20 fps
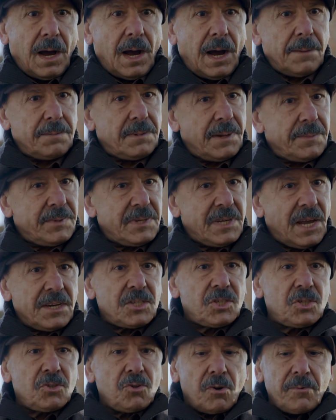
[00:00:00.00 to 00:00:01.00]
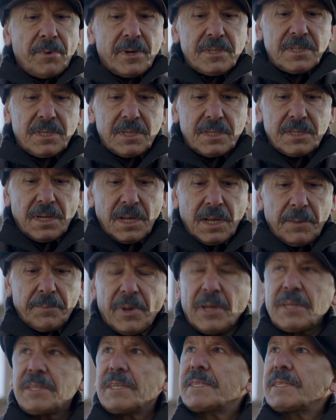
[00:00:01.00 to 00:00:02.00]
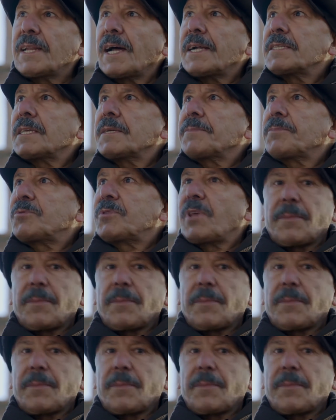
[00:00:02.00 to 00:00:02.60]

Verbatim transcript: Abla bir yanlışın olmasın. Ben yıllardır bu